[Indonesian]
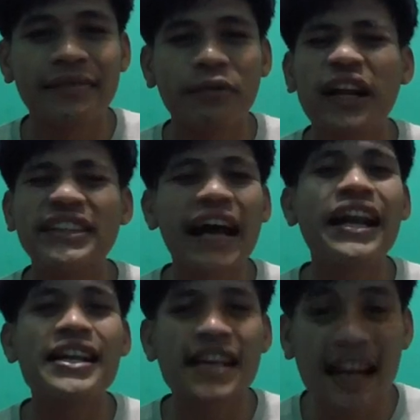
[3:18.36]
mudah
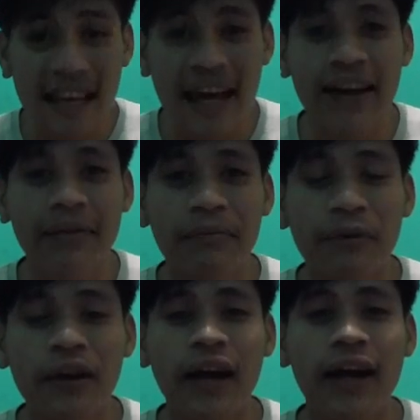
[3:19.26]
seadanya lah ya,
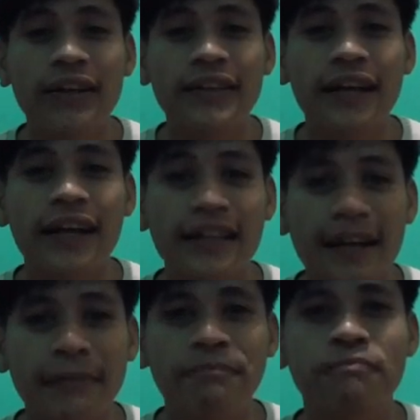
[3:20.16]
modal
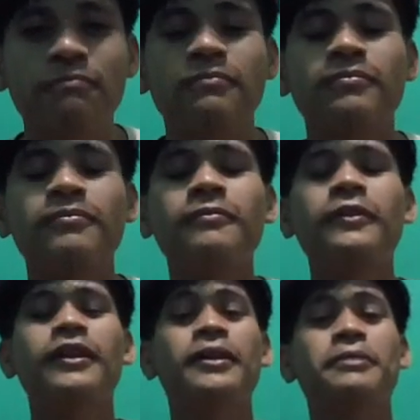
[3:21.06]
seadanya
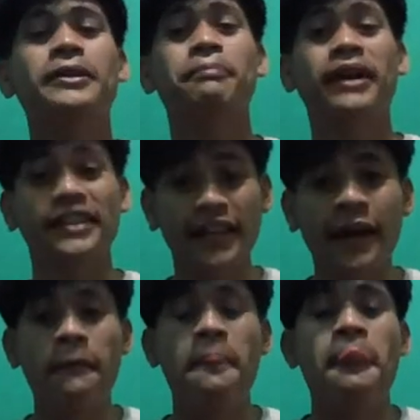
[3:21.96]
lebih tepatnya.